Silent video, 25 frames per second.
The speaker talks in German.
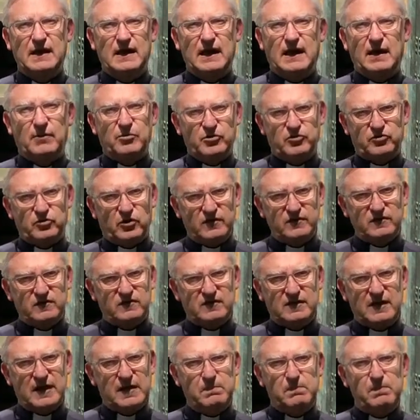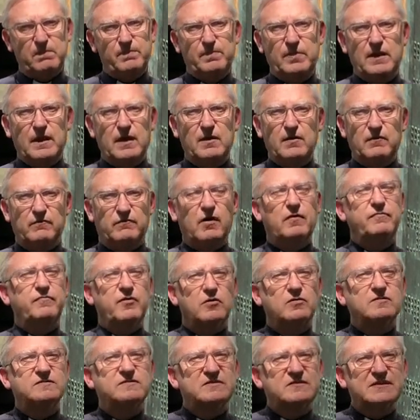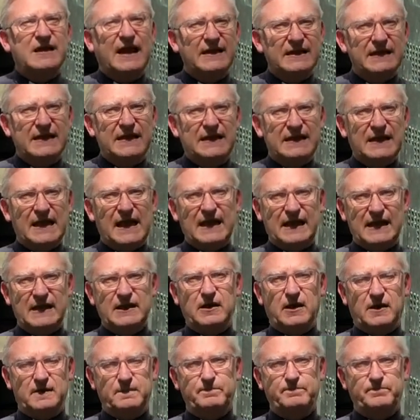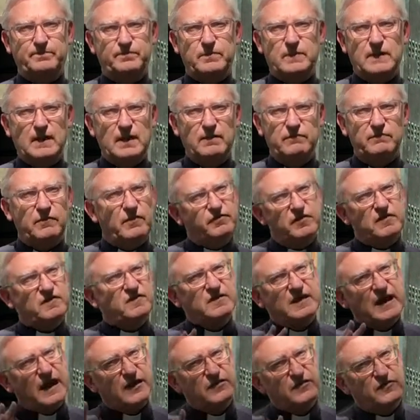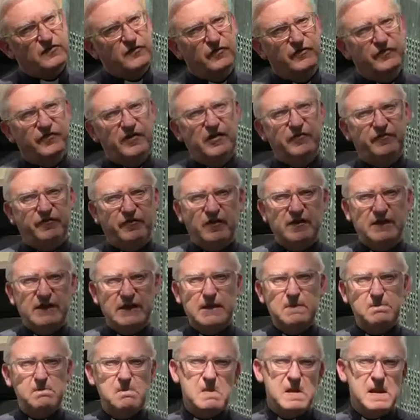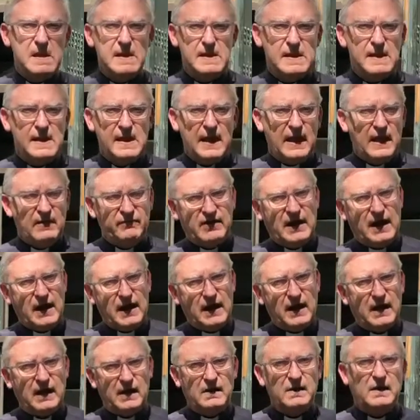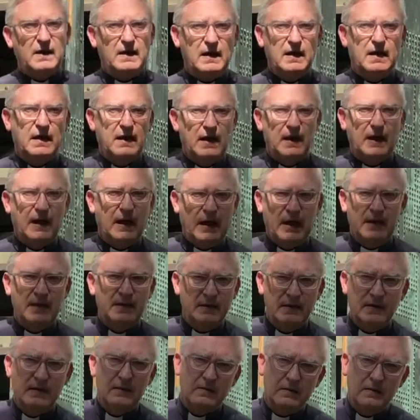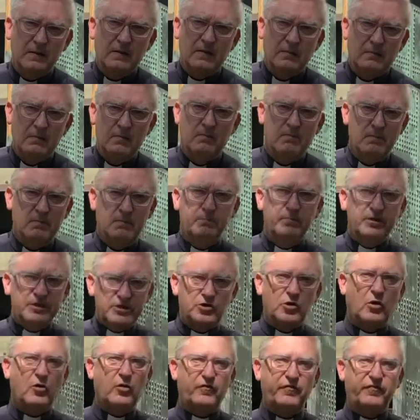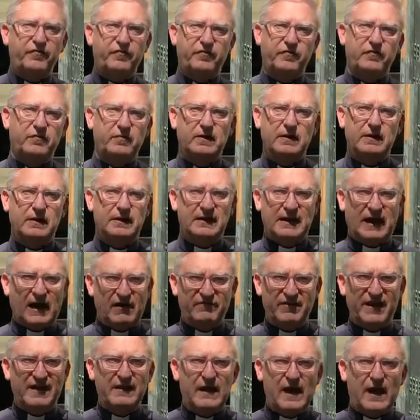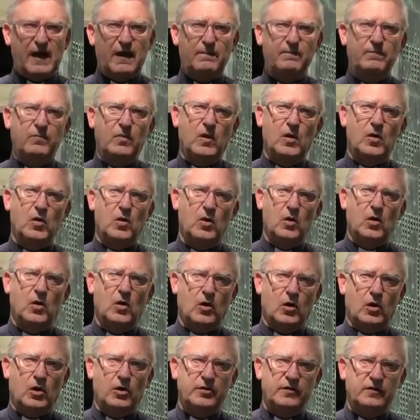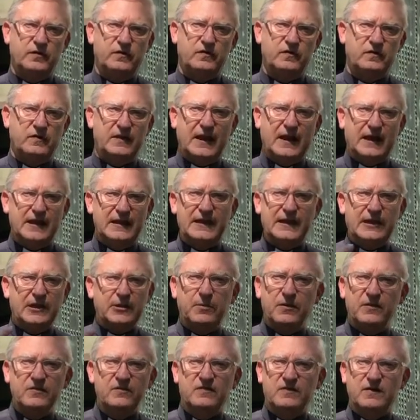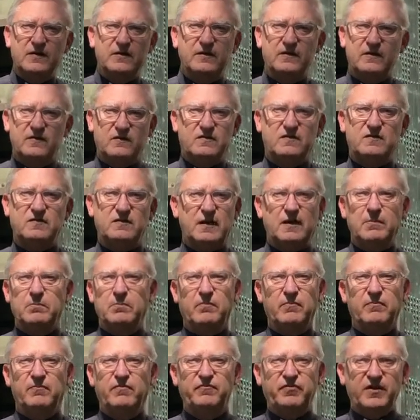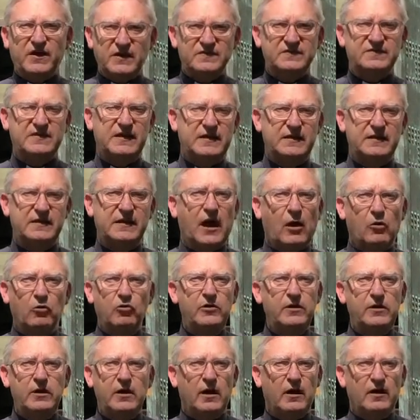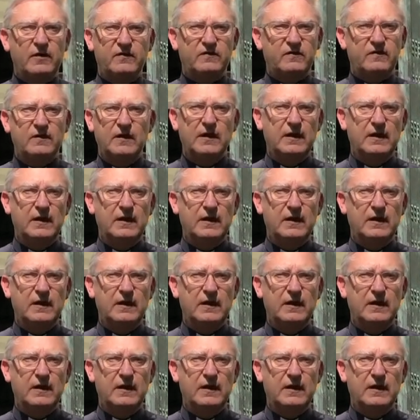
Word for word: aber trotzdem wollen wir uns an ihn erinnern. Wir wissen gar nicht so viel von ihm. Er war ein Bischof in Ravenna, und die Reliquien sind im 14. Jahrhundert